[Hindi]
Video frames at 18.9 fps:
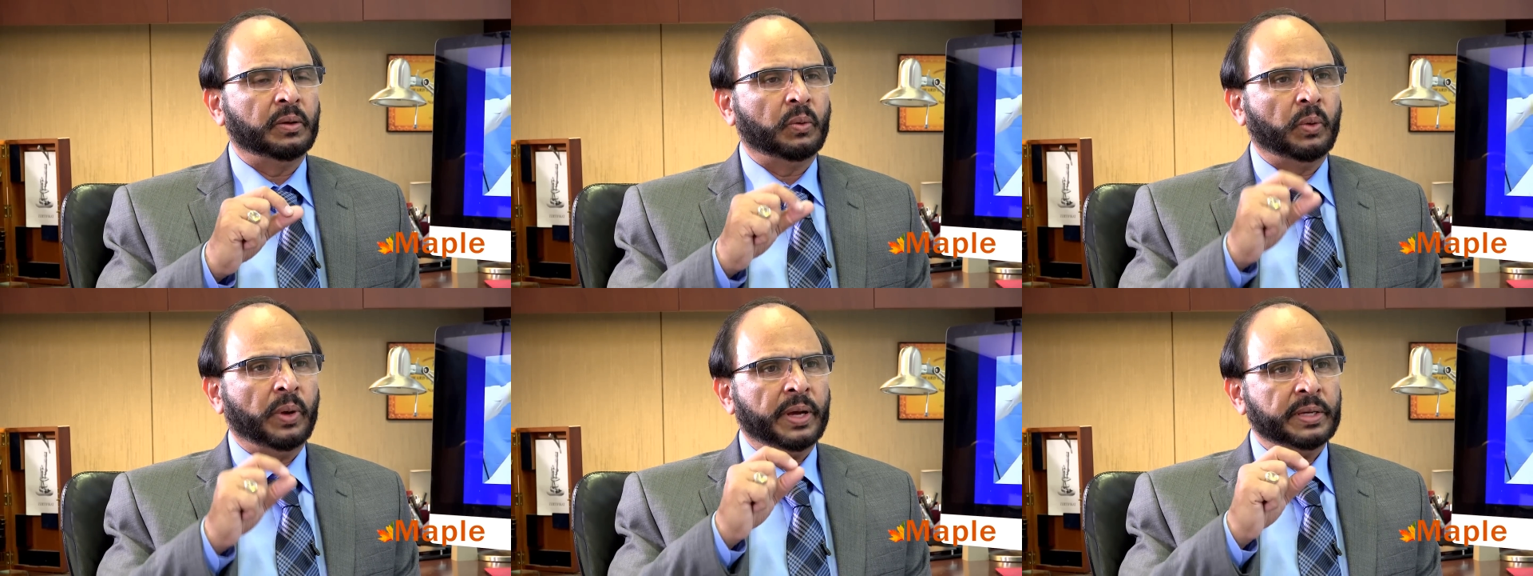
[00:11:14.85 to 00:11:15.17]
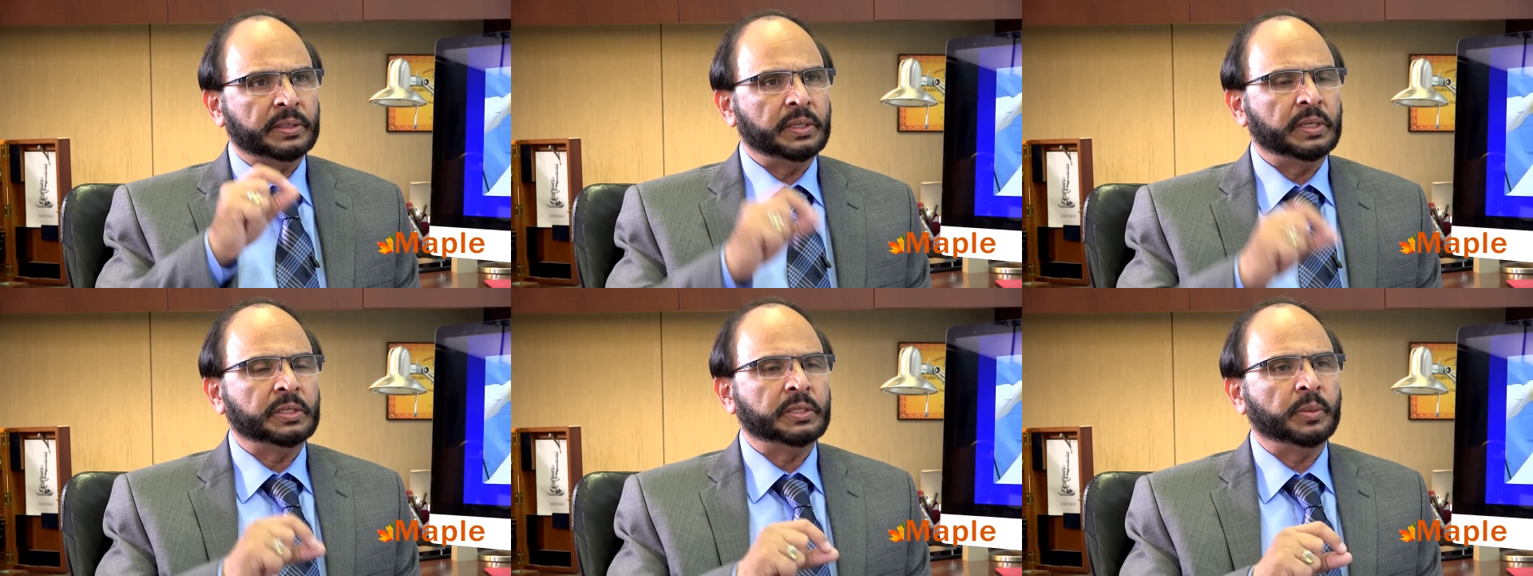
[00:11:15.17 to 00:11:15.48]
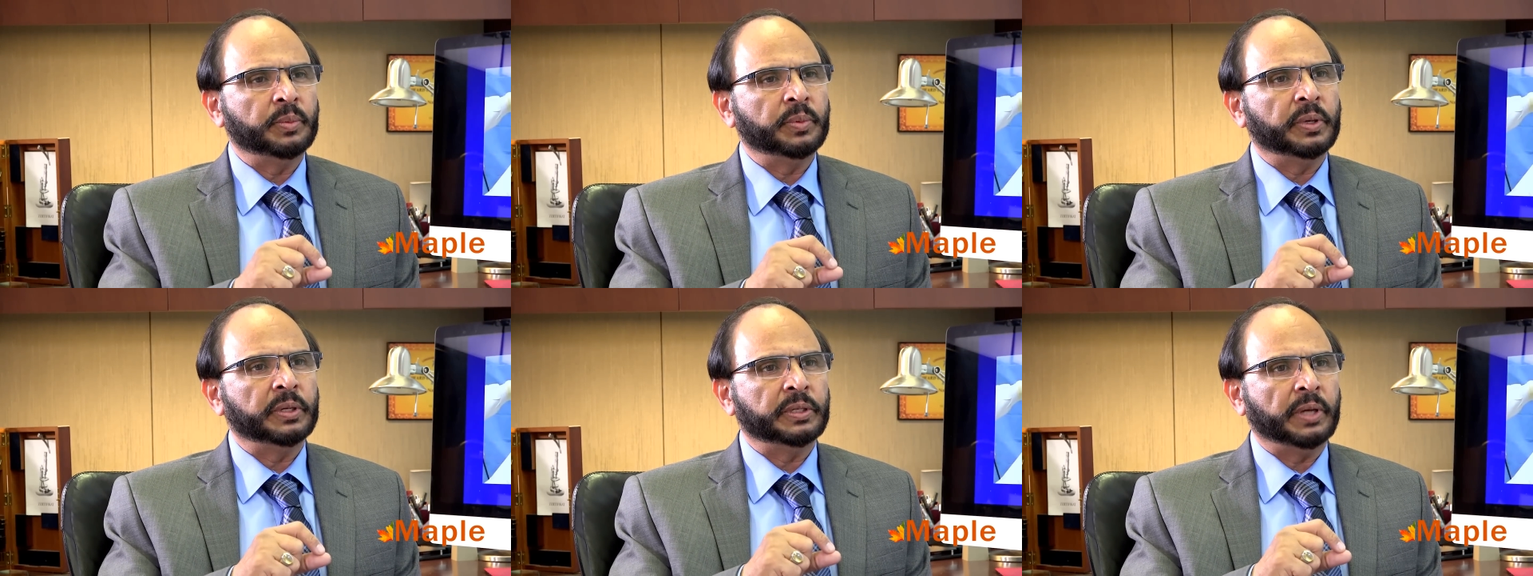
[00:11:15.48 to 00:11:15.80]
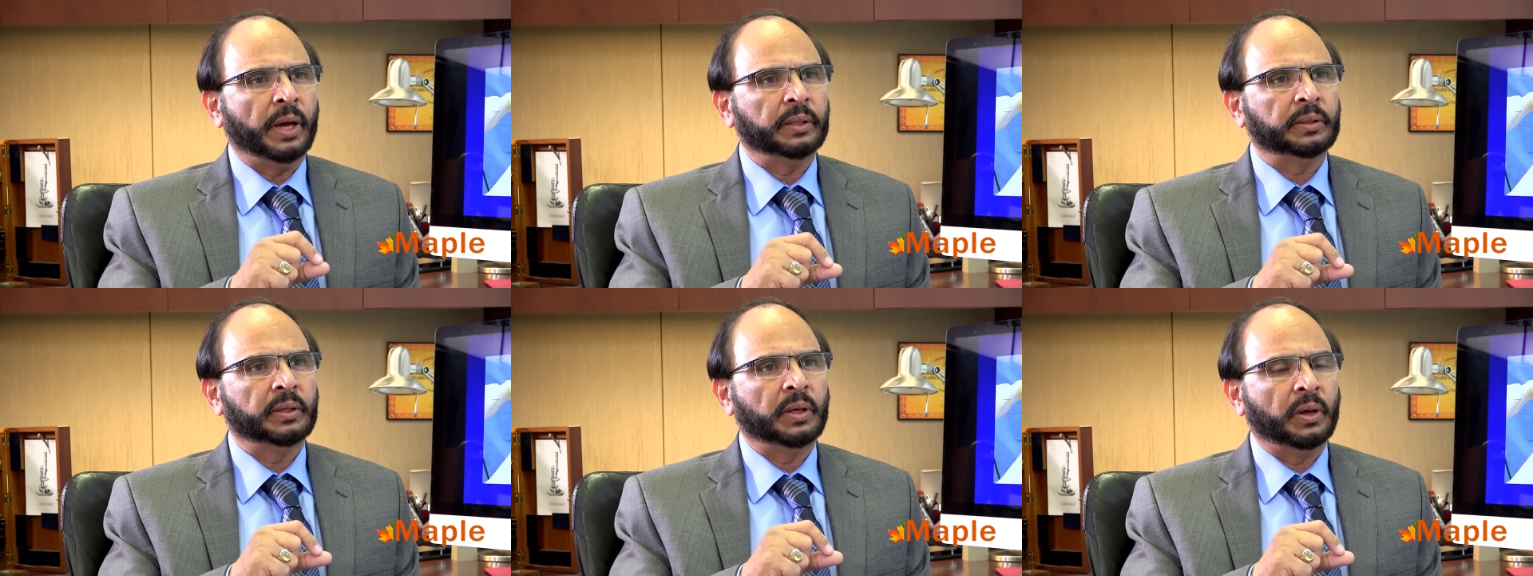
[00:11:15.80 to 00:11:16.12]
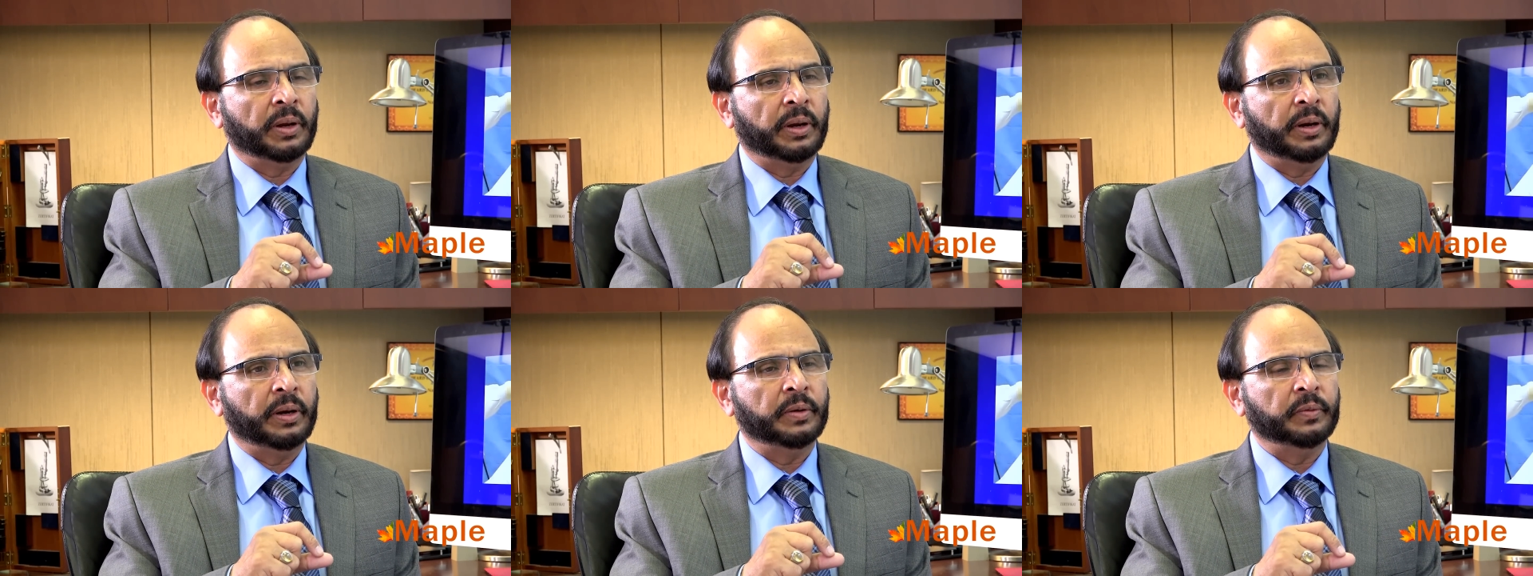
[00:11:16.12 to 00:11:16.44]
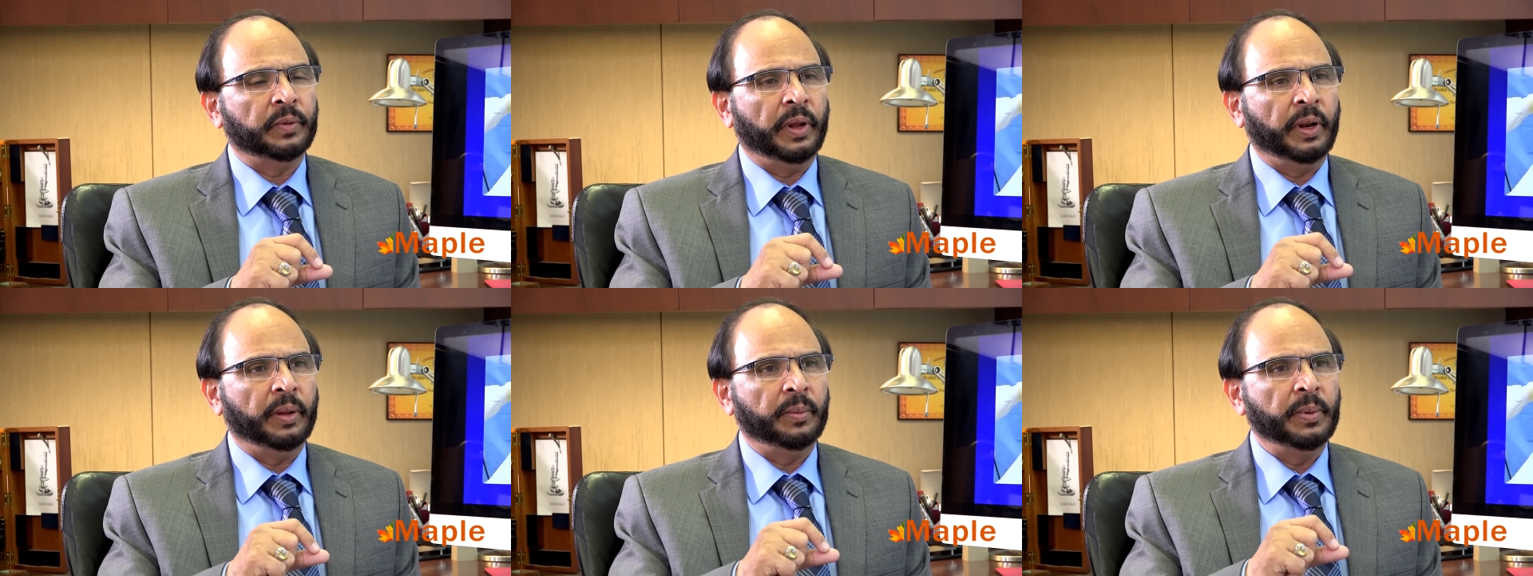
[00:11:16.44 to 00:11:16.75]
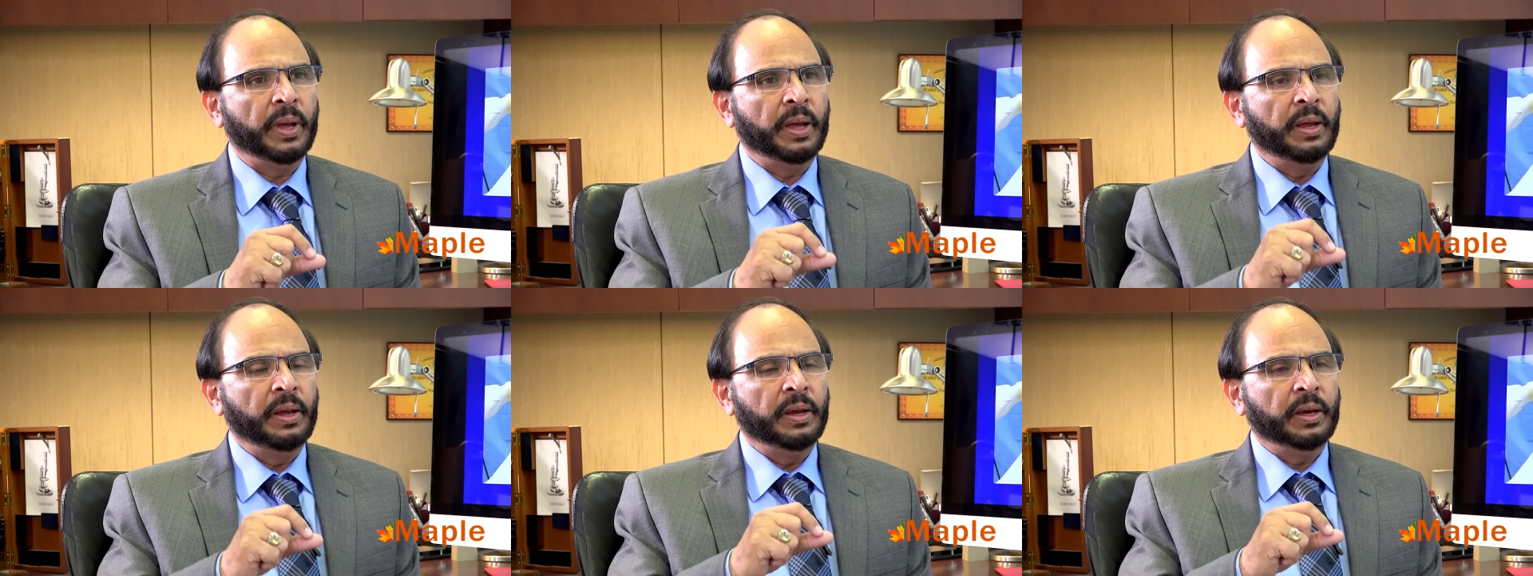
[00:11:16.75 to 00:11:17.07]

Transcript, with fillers: कोई ऐसी चिप इजाद करे डेवलप